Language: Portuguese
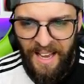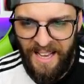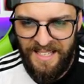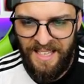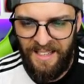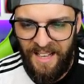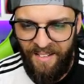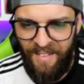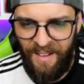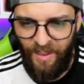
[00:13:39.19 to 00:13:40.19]
Essa
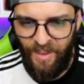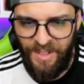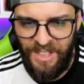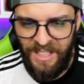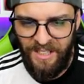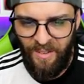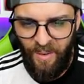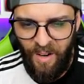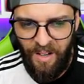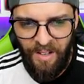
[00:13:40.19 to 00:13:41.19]
tava longe, hein?
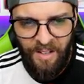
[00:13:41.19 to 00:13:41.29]
Ó.